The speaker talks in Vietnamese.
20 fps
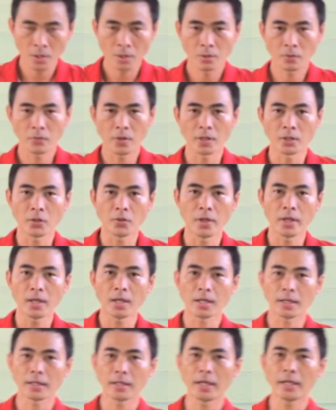và chú ý
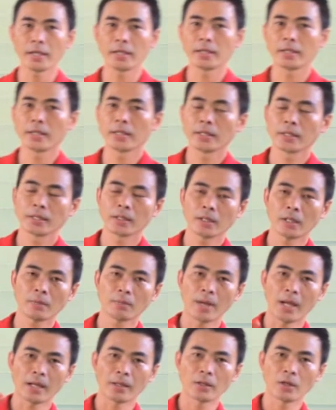là khi
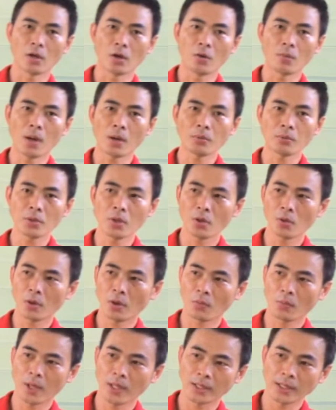các bạn vỗ bóng vô
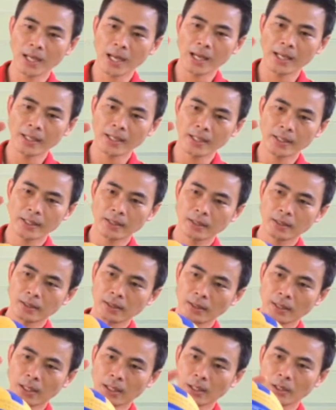lòng bàn tay á
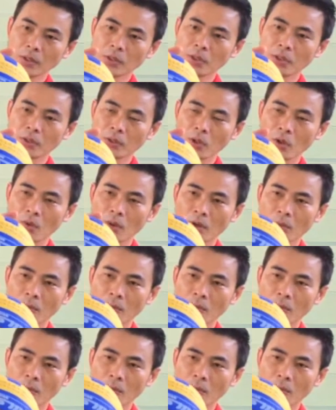là nó vừa vô lòng